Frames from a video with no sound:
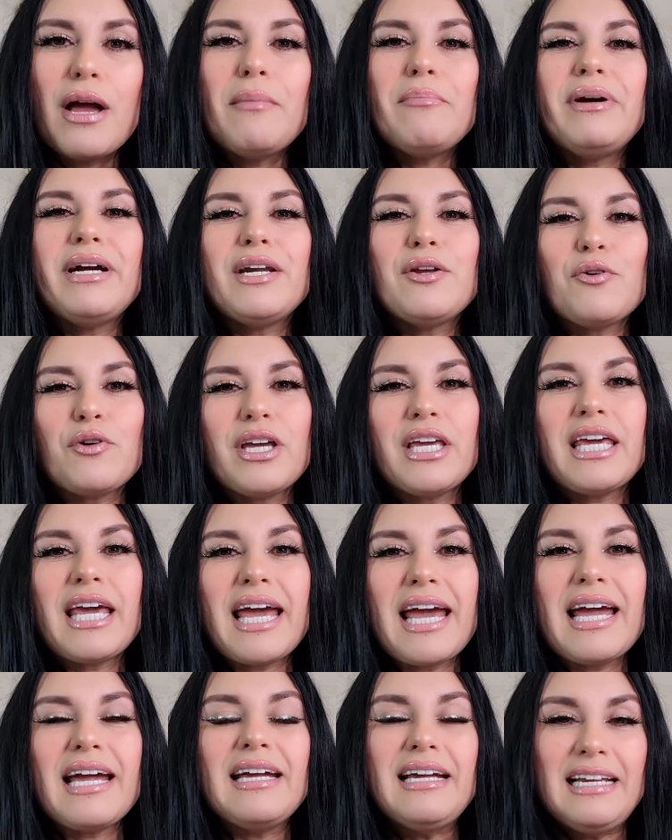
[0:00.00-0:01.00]
pero
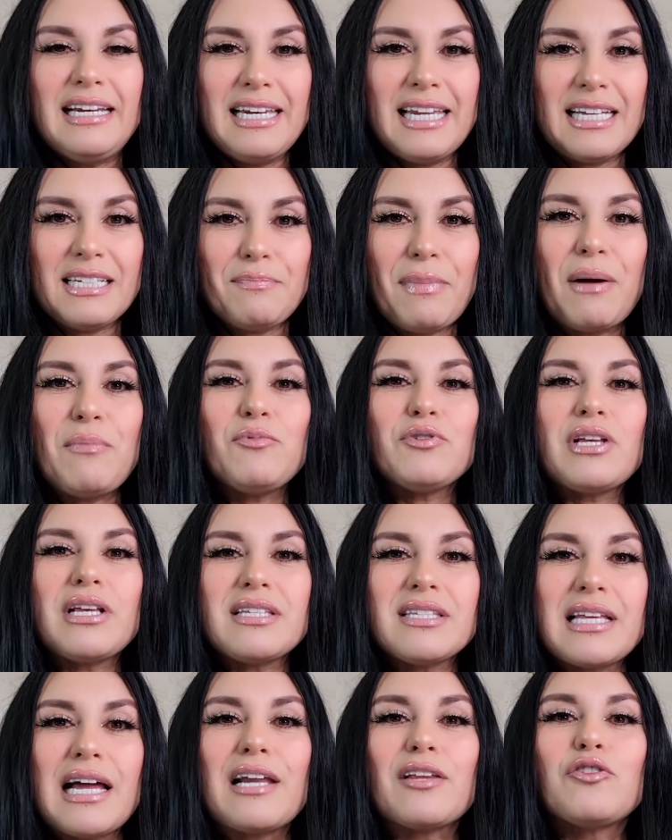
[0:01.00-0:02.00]
que las vamos a
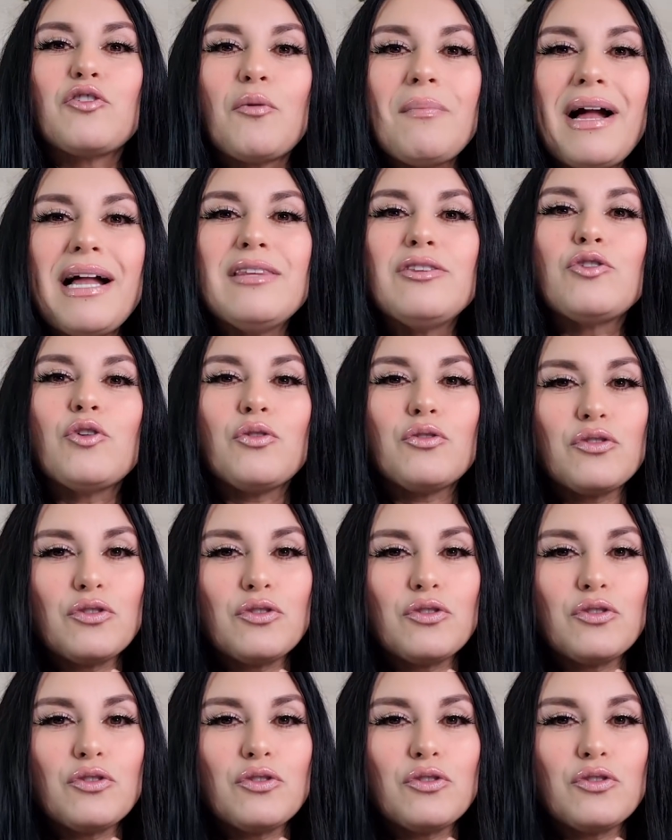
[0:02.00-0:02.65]
estar tomando